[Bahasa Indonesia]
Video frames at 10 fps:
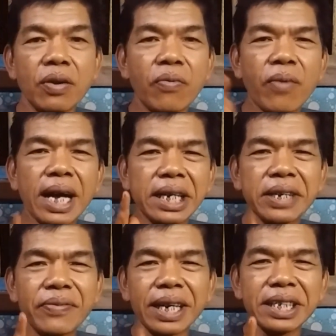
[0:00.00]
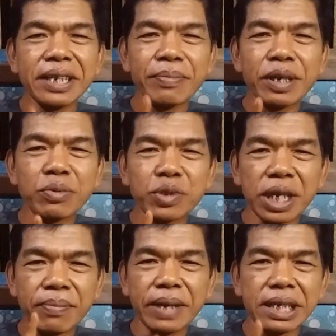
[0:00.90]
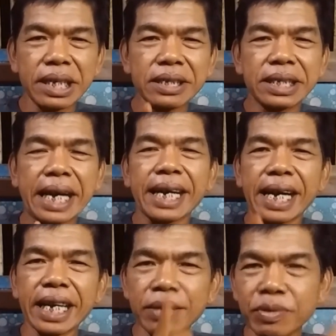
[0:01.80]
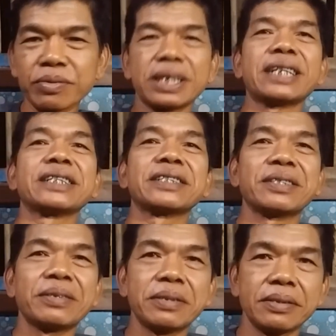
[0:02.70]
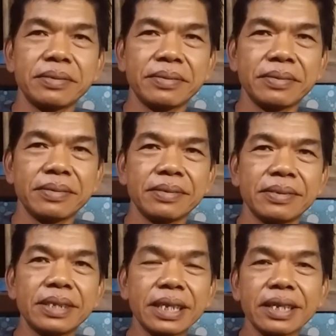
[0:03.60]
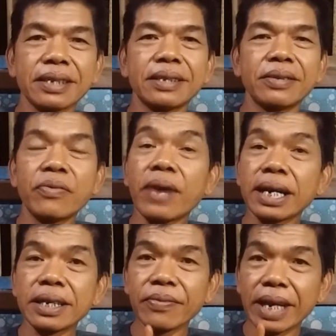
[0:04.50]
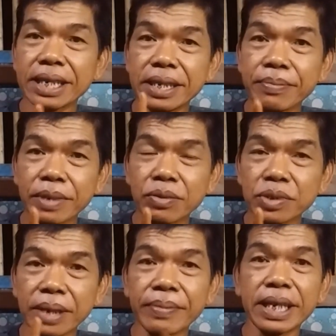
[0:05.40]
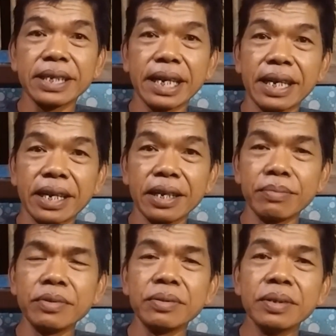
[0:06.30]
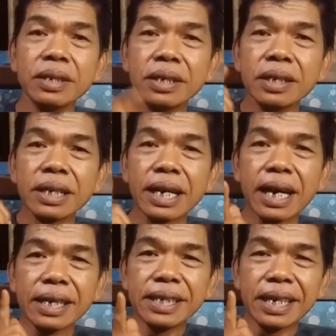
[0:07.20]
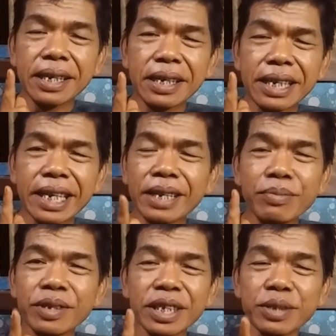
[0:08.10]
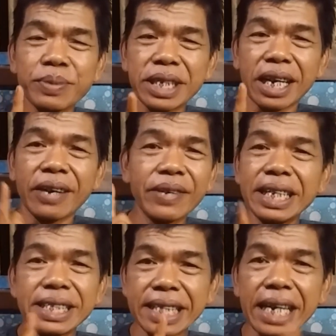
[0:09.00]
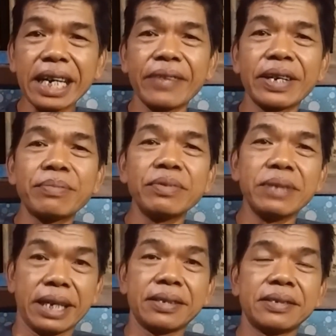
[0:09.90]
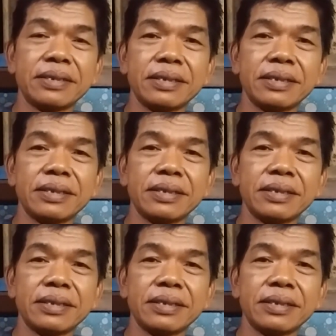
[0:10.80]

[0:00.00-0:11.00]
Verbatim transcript: wani-wan ini menungsa pada dagang ilmu misalnya gitu ini wani-wan ini menungsa pada dagang ilmu kayak ngelmunis bisa gawe lintang gawe rembulan